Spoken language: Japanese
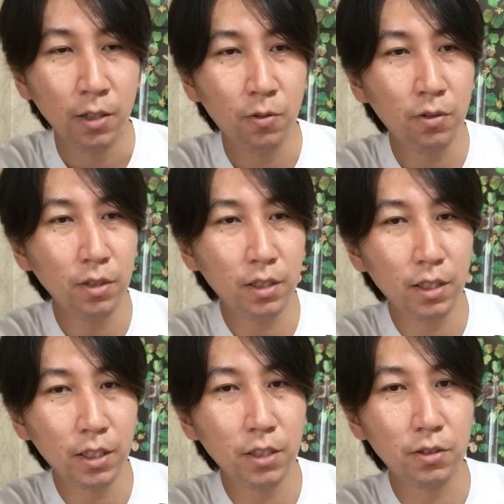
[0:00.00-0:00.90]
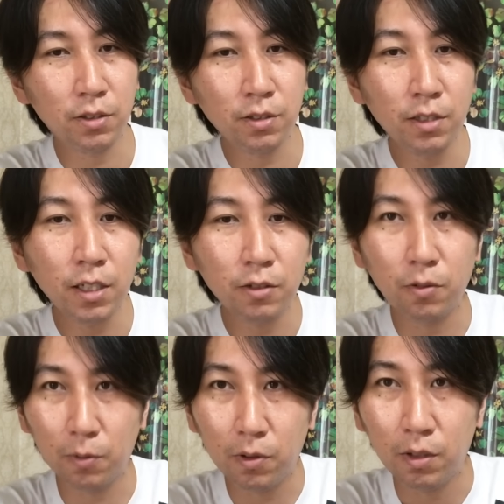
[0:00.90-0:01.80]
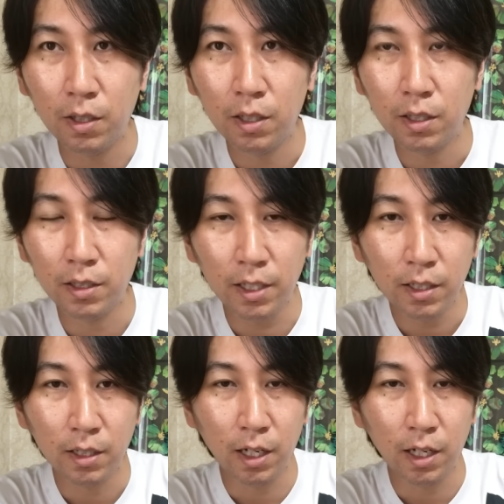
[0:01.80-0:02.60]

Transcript: こういった技術少なくともね、